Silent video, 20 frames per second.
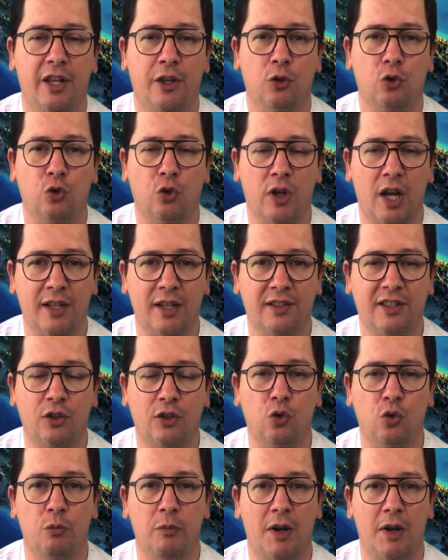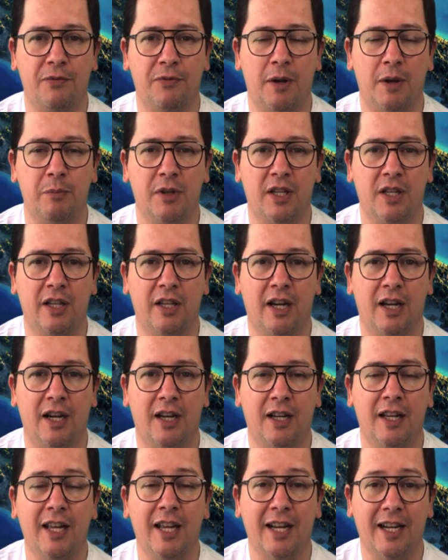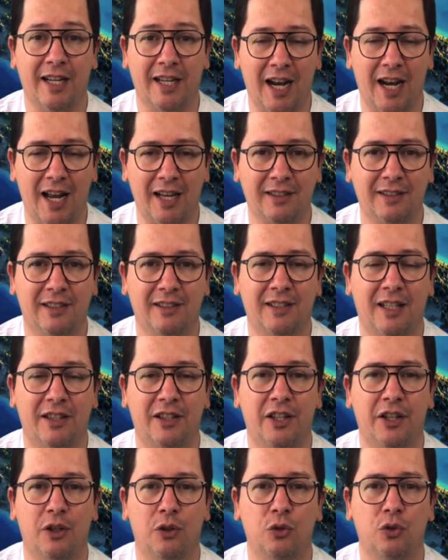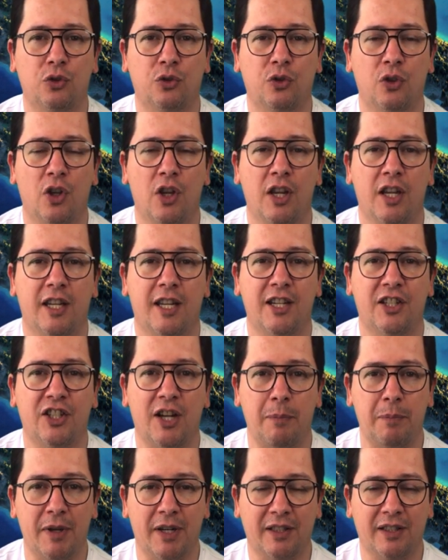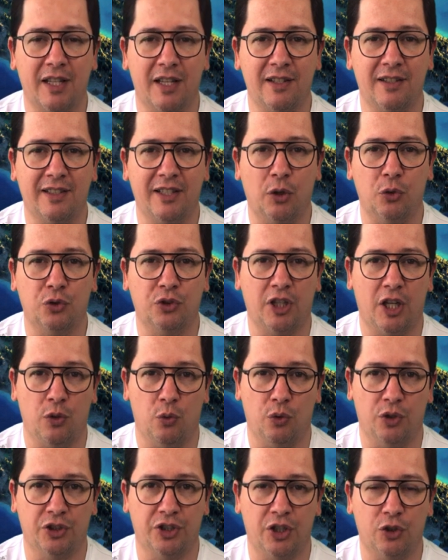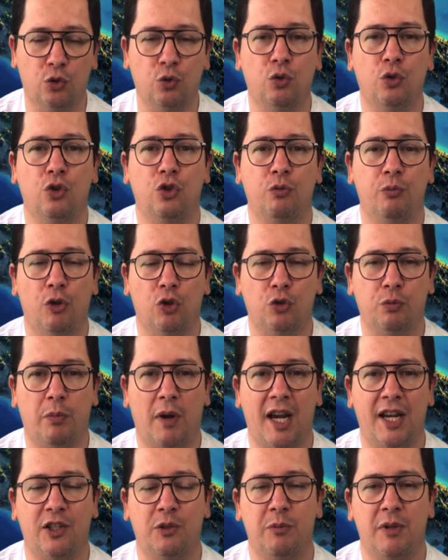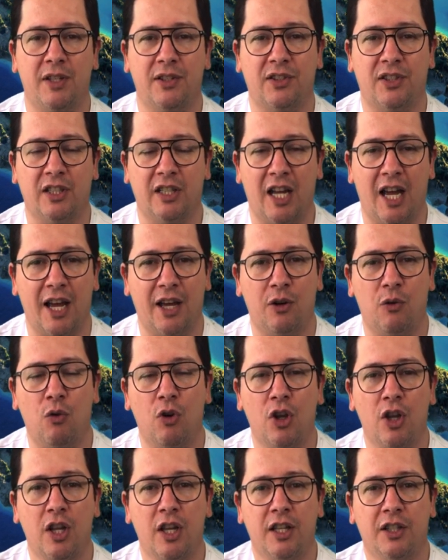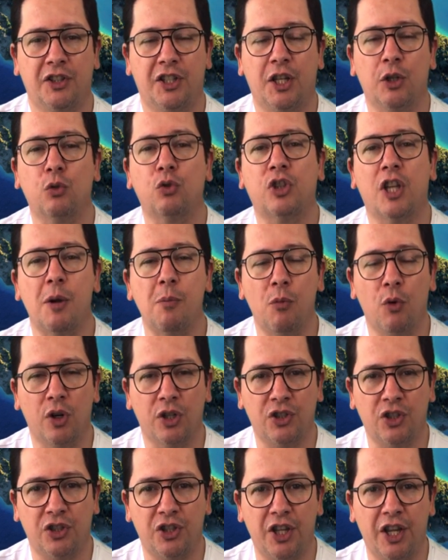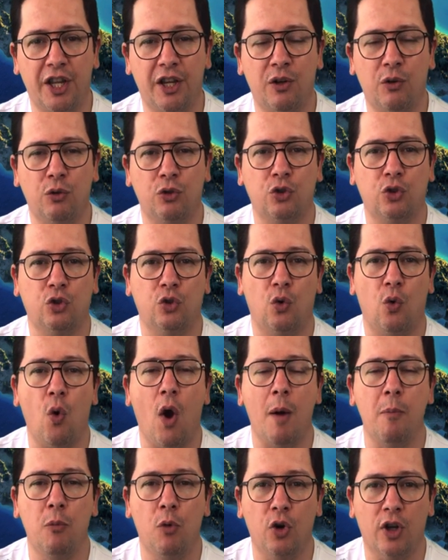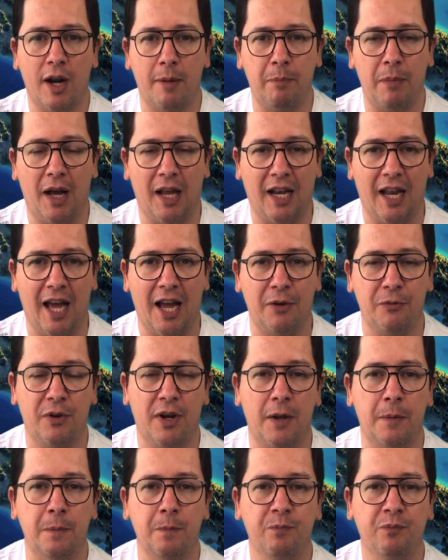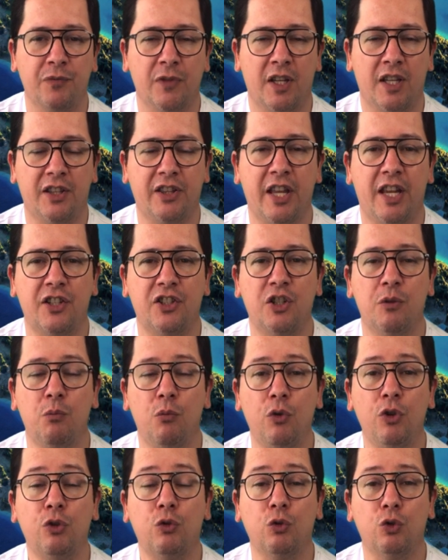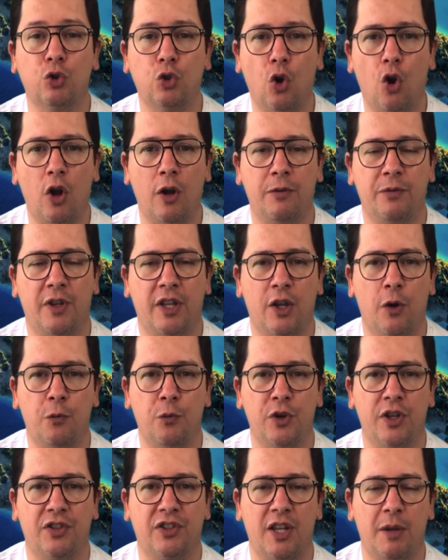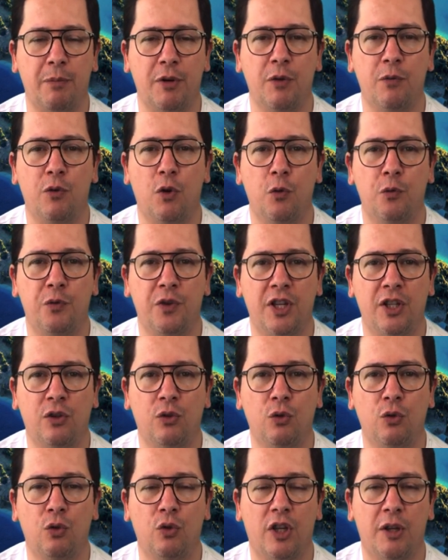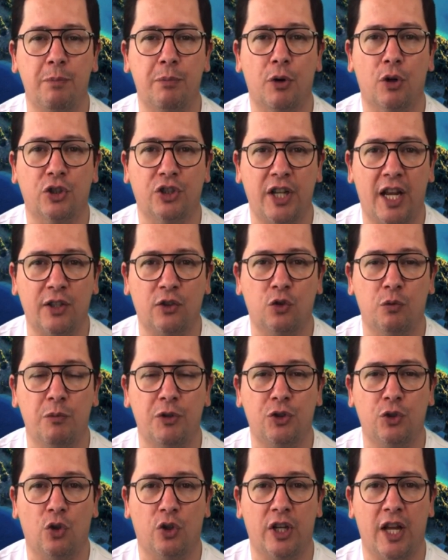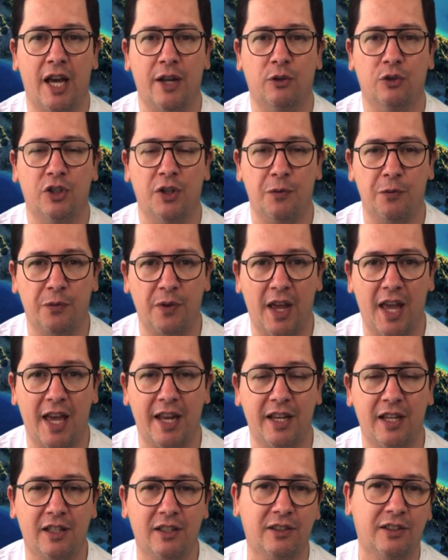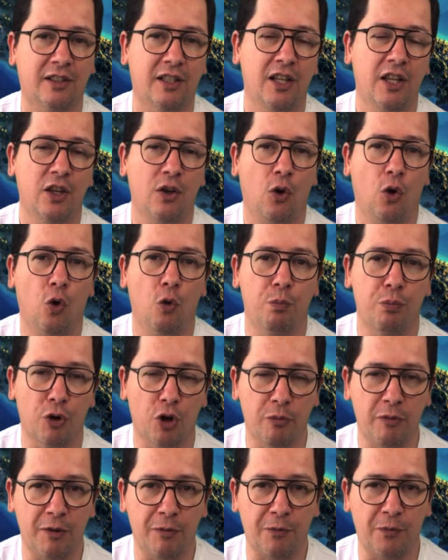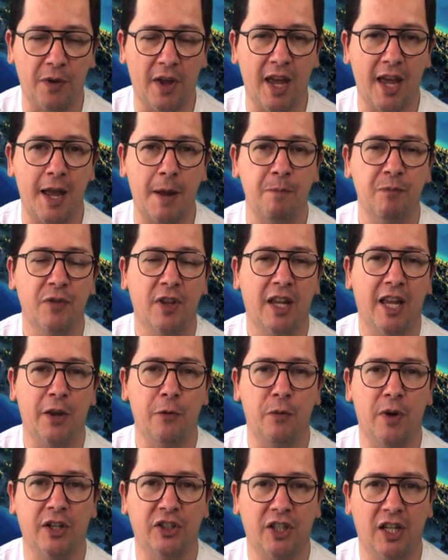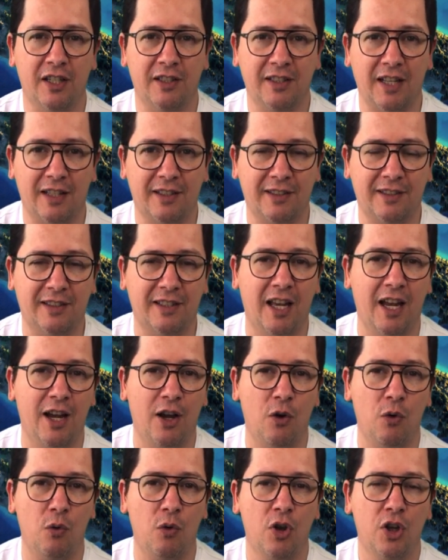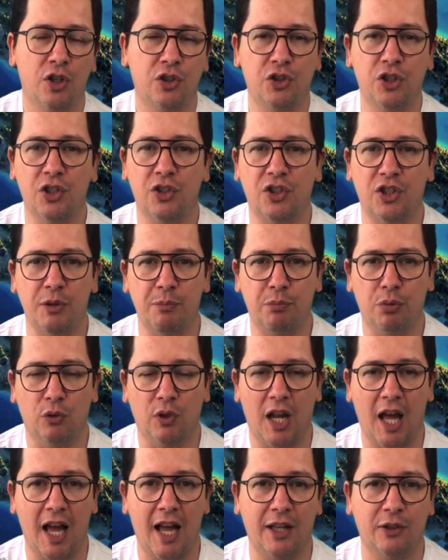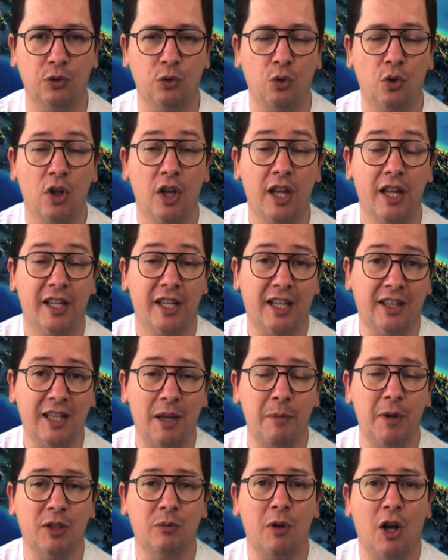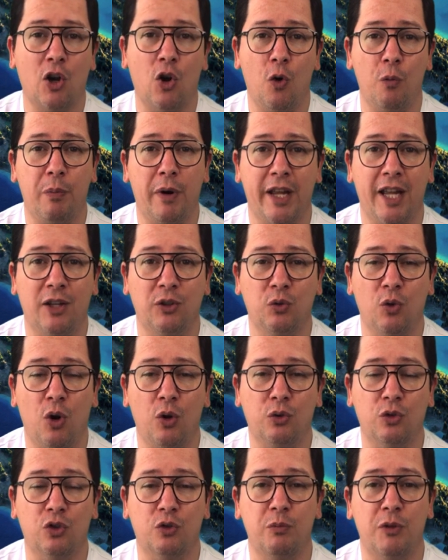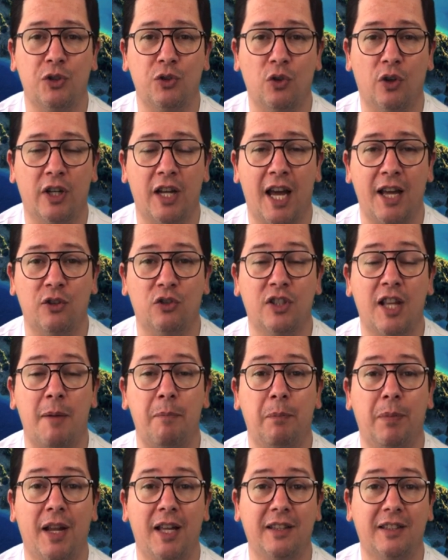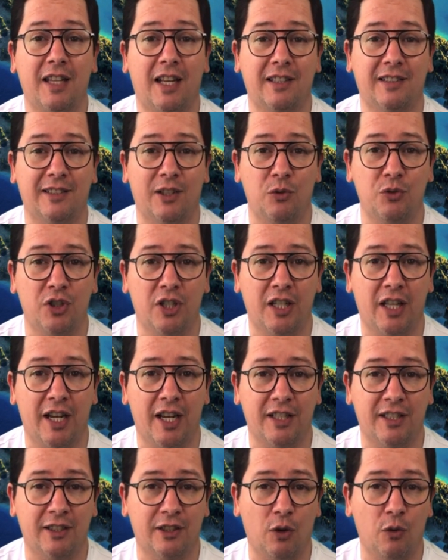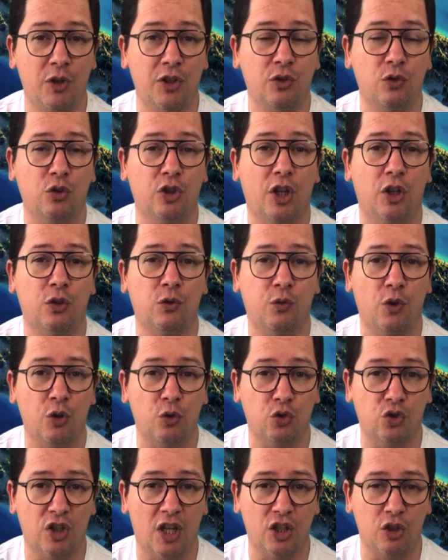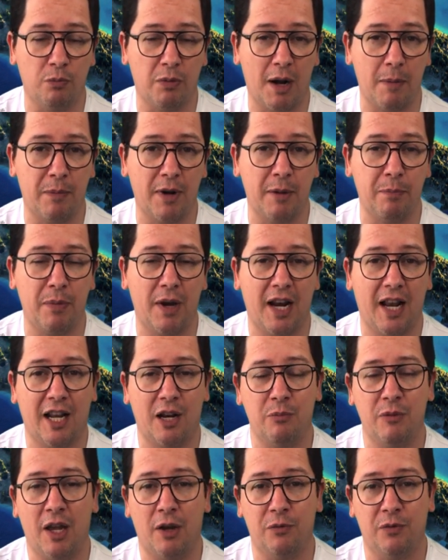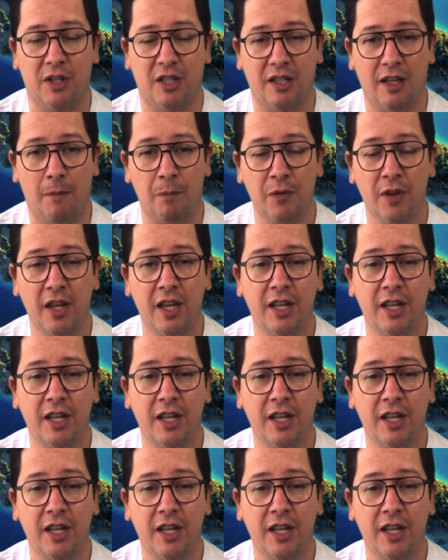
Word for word: Eu sou nascido numa família, graças a Deus, que já pertencia ao Senhor Jesus. Meus pais me ensinaram ter o temor de Deus, o amor à palavra e desde muito jovem eu fui sempre envolvido em projetos missionários de férias, ou promifé, evangelização, discipulado e até mesmo acompanhando outros missionários na plantação de igreja. Então isso Deus foi usando para preparar a minha vida.